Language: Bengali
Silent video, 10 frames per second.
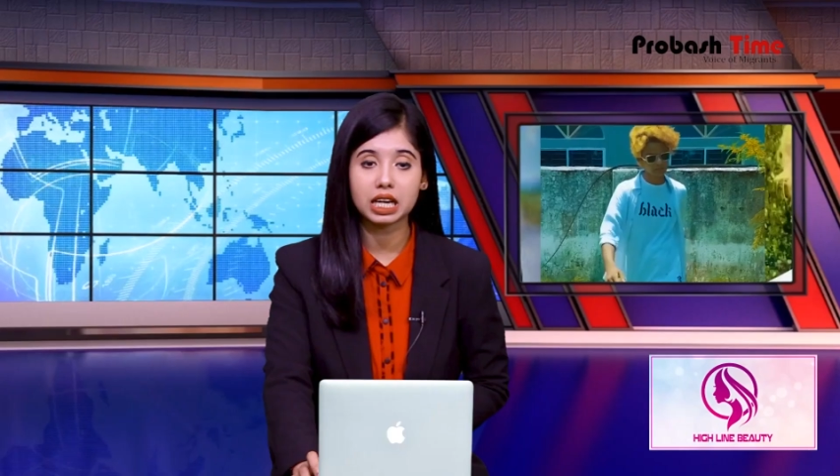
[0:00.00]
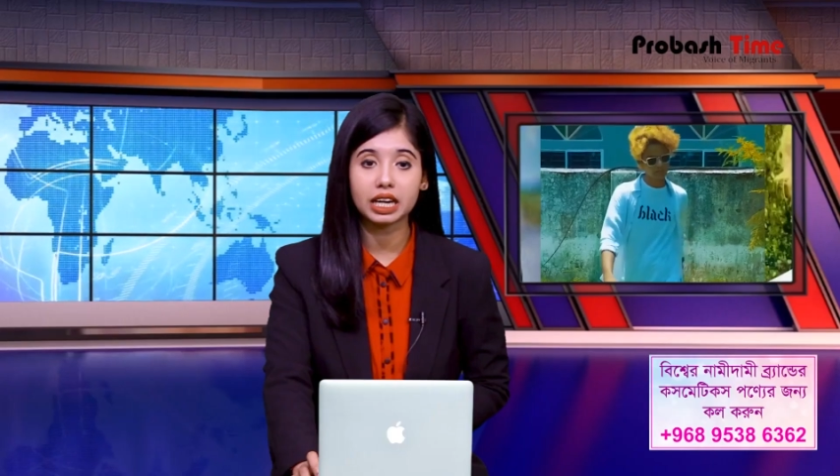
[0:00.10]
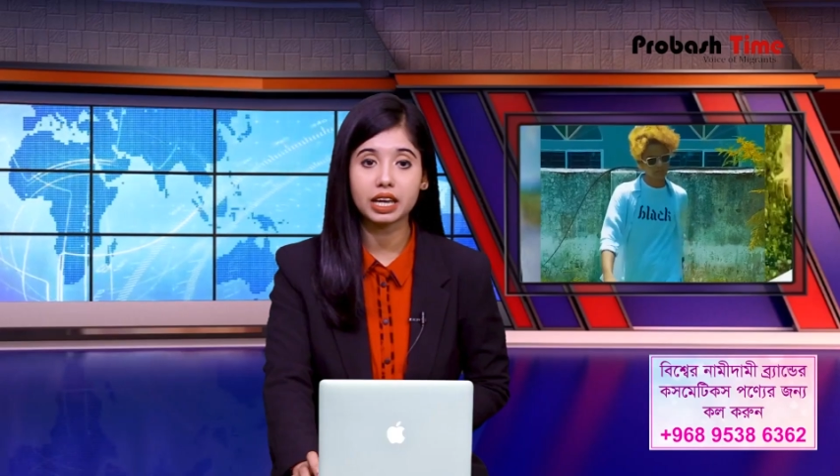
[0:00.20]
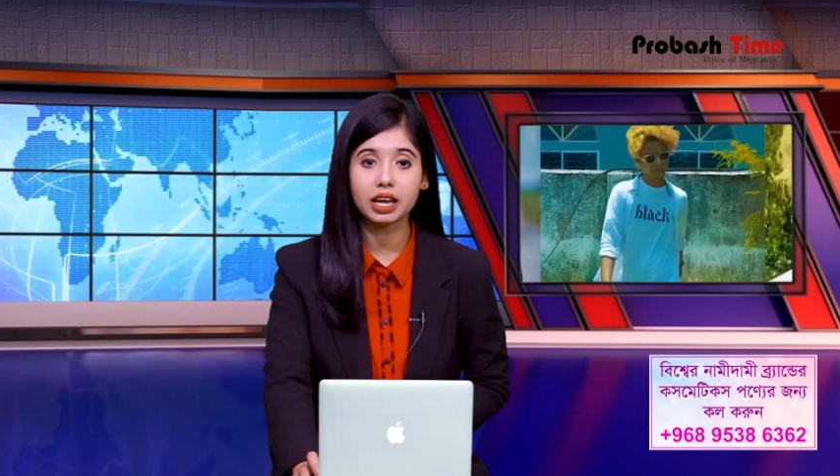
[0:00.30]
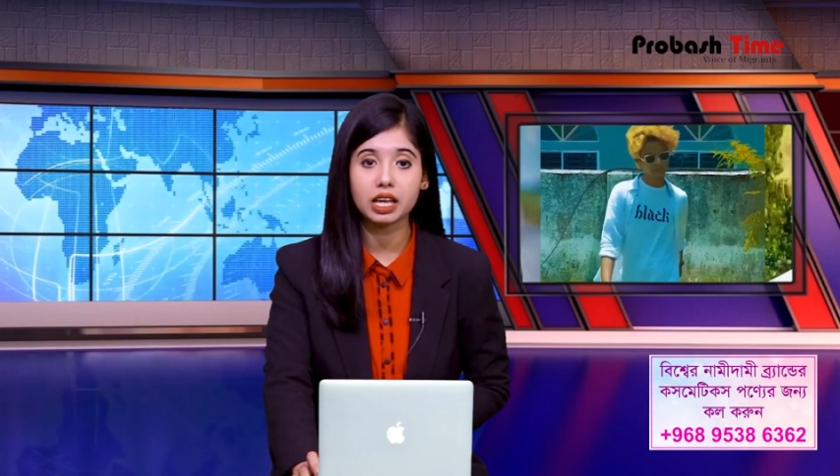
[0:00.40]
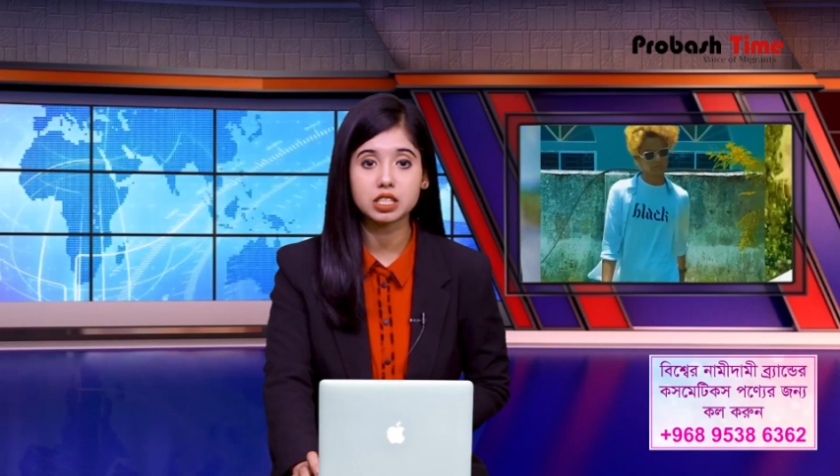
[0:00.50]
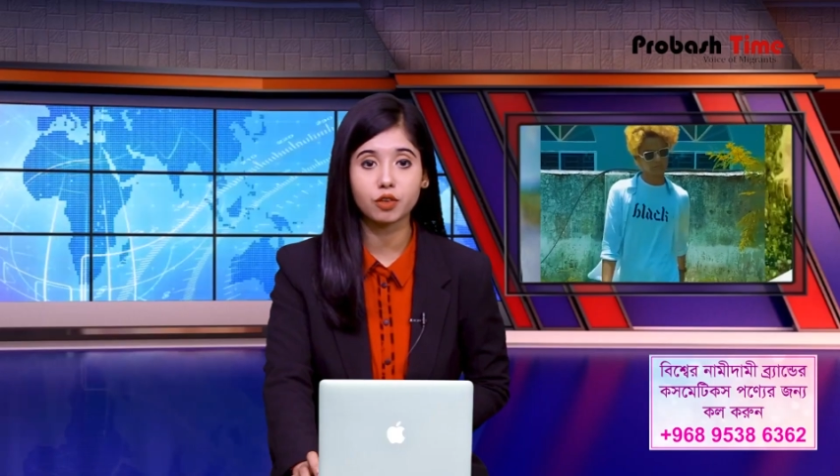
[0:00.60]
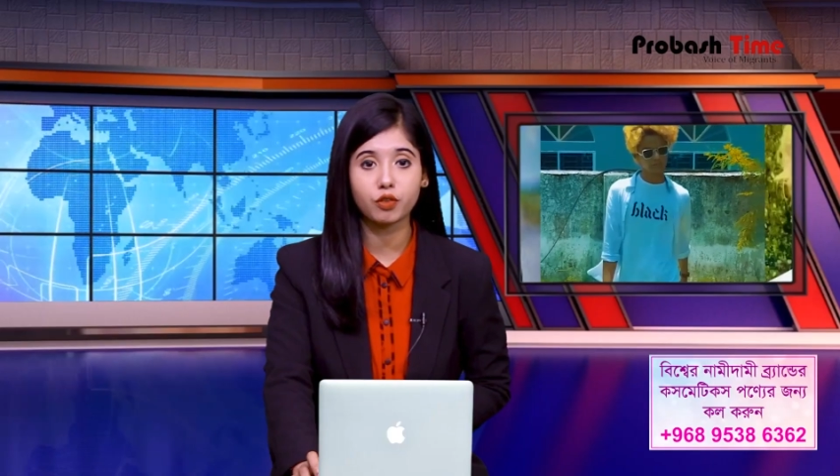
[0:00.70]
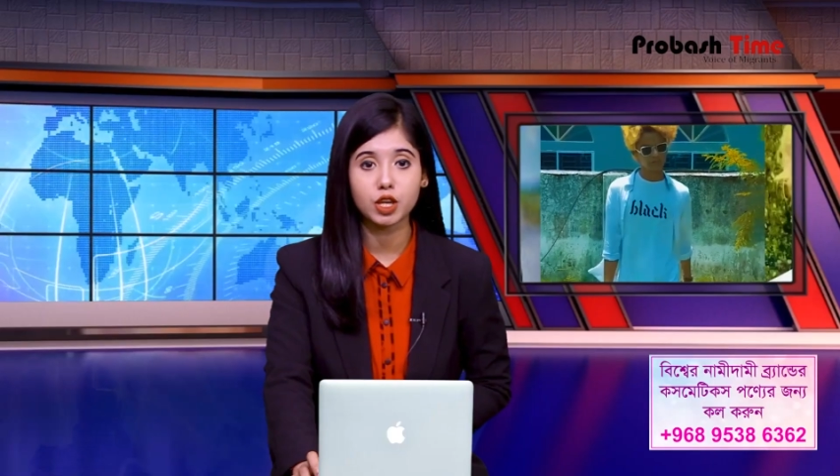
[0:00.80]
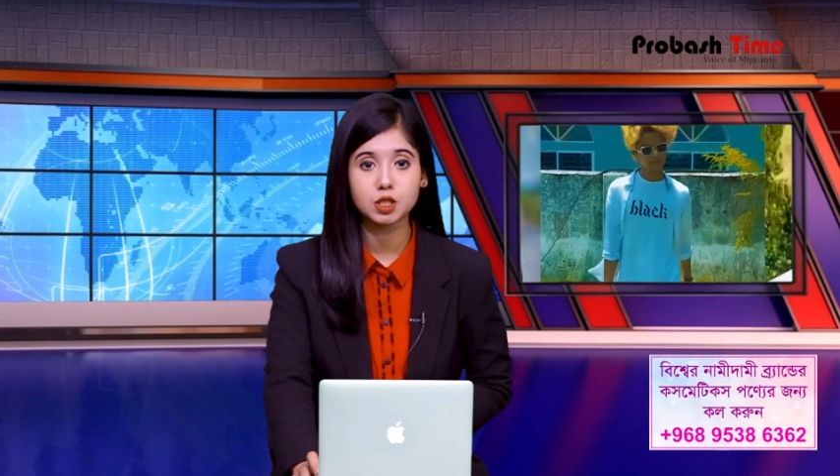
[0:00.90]
ছাড়িয়ে গেছে
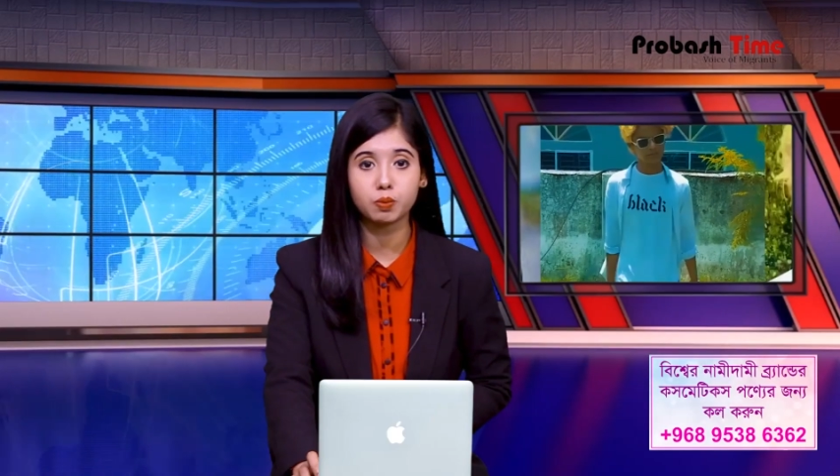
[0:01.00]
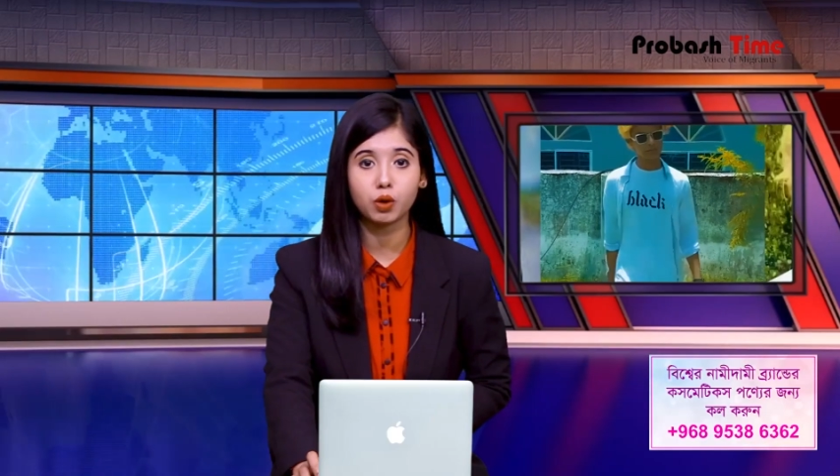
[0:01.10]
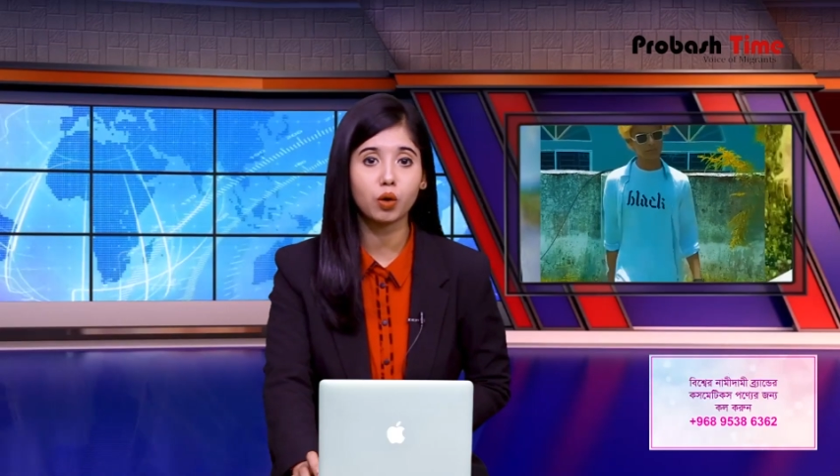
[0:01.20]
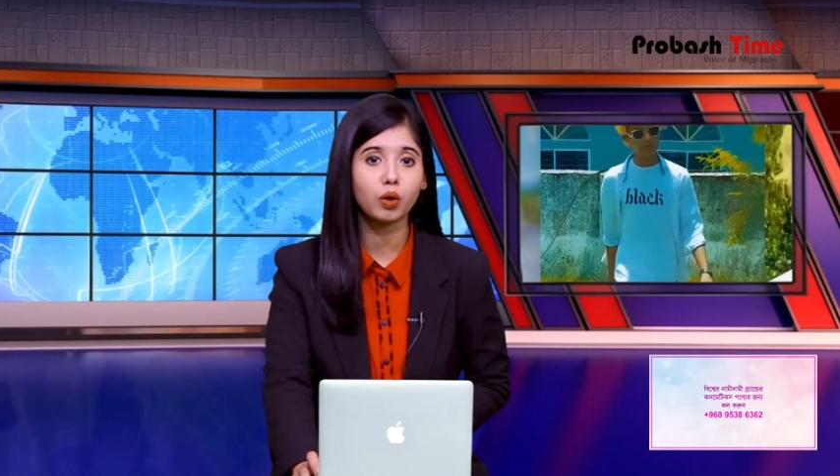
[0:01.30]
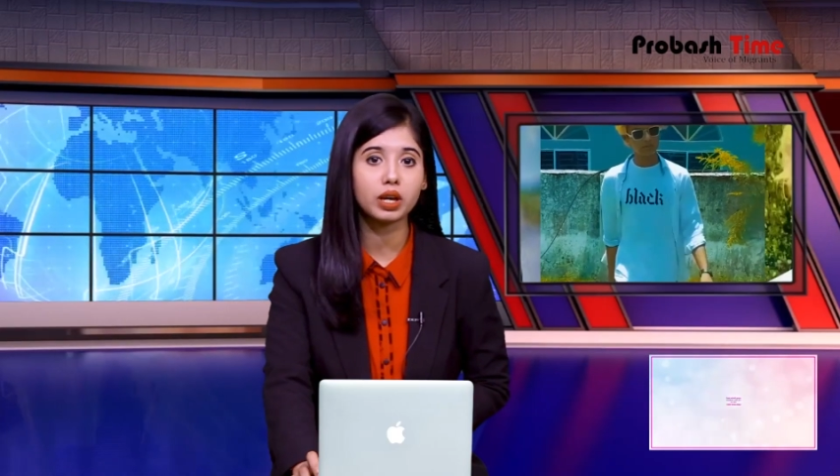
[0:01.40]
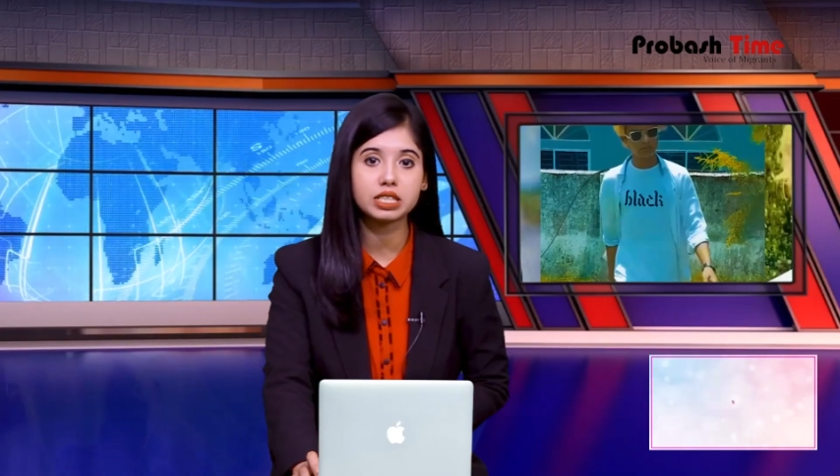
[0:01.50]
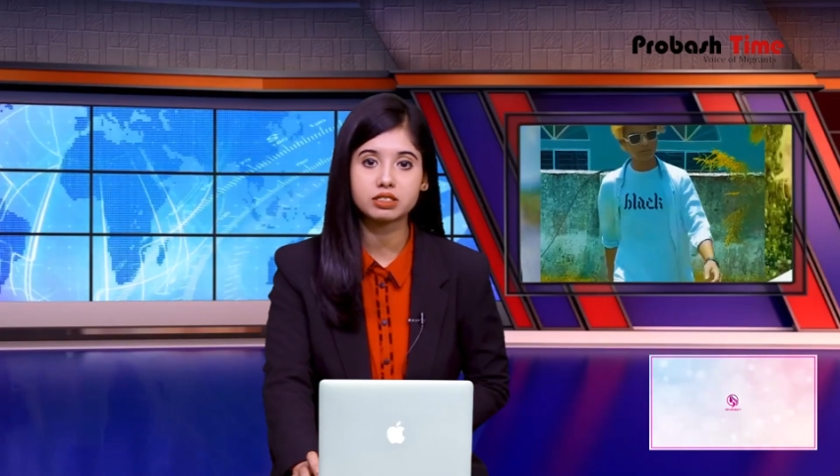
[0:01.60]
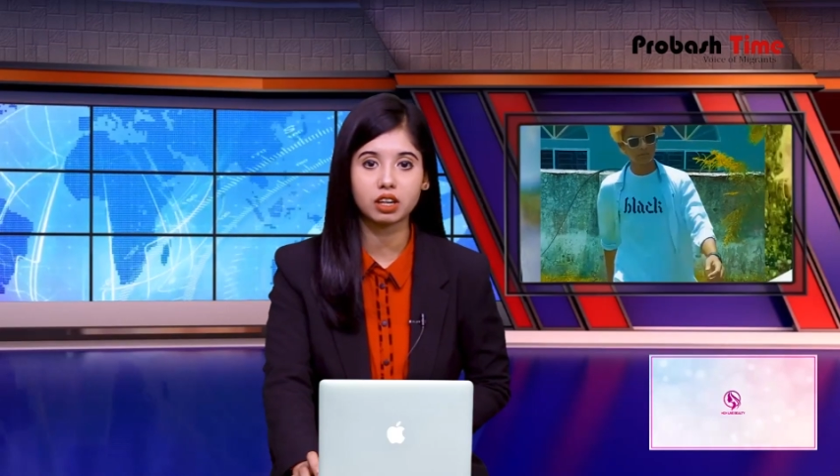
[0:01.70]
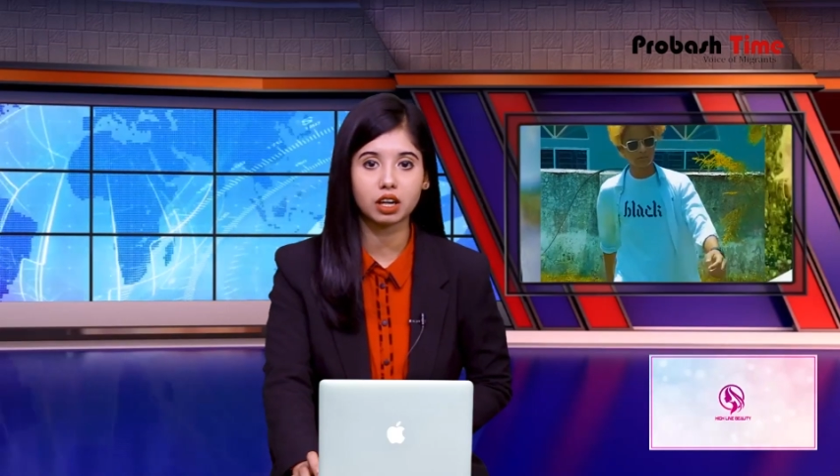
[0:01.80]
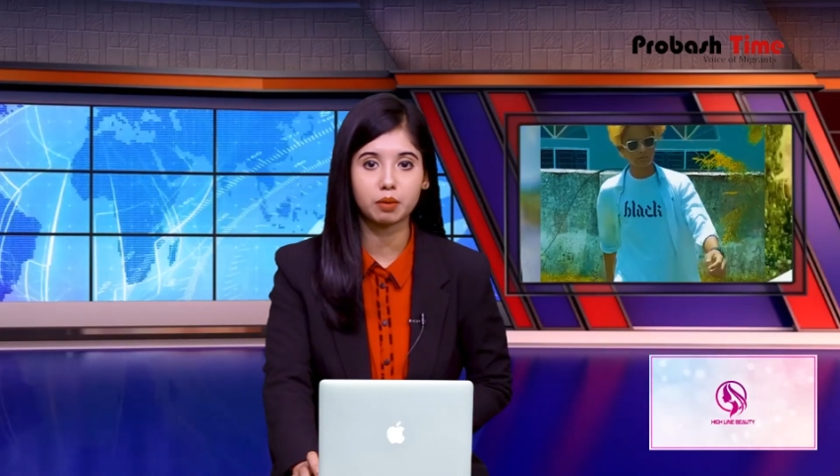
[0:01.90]
ফেসবুক ও
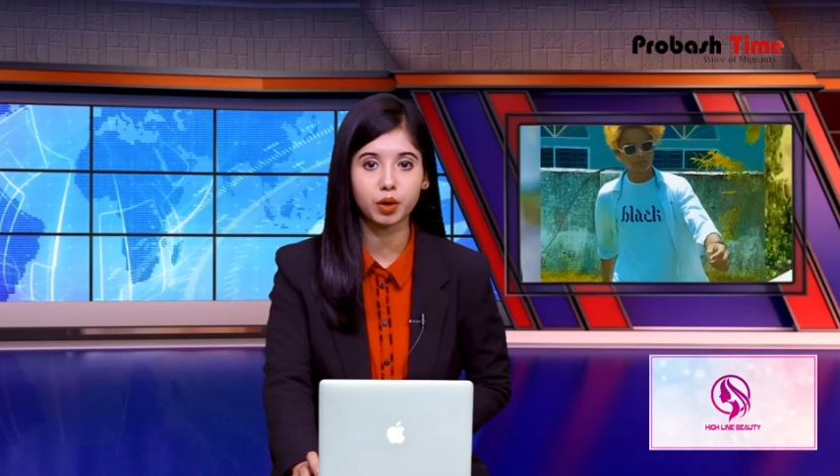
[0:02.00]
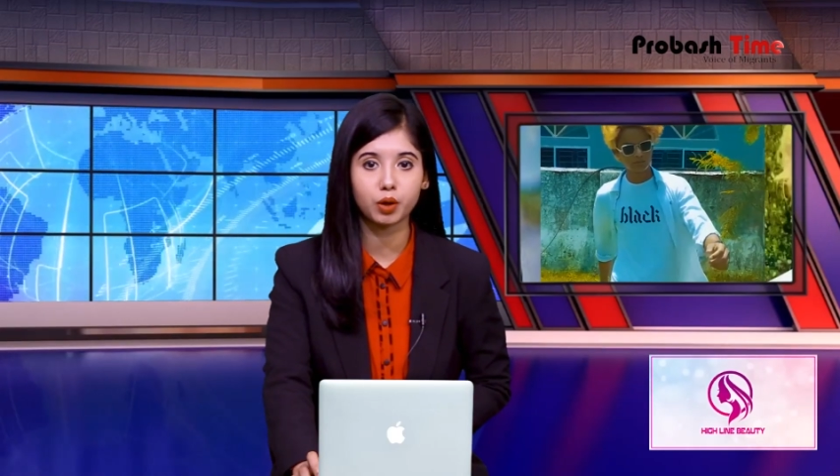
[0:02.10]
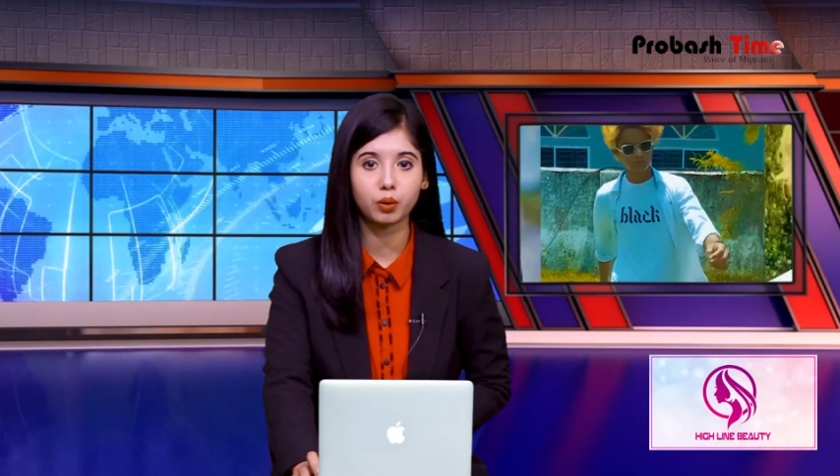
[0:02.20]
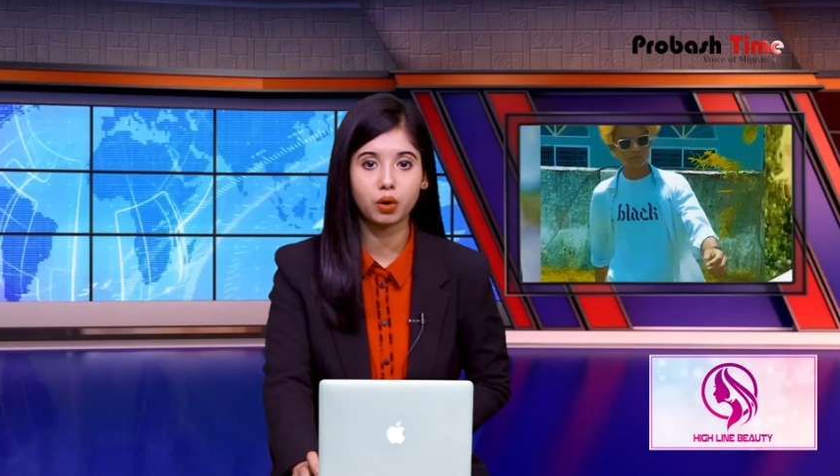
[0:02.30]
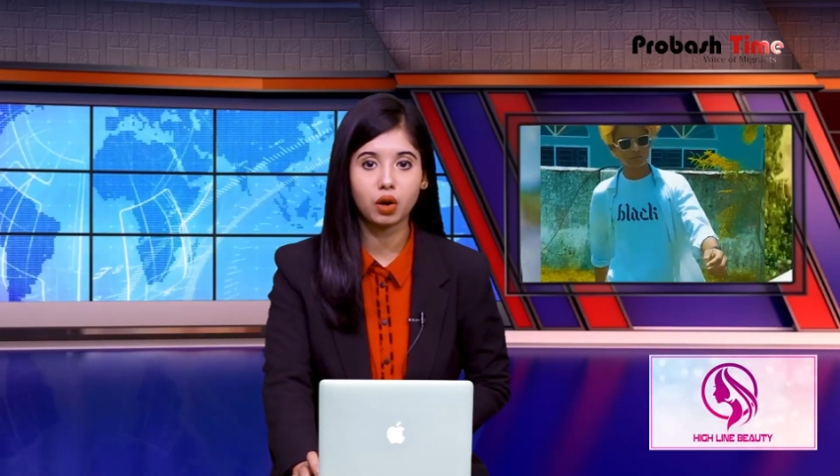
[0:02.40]
ইনস্টাগ্রামকেও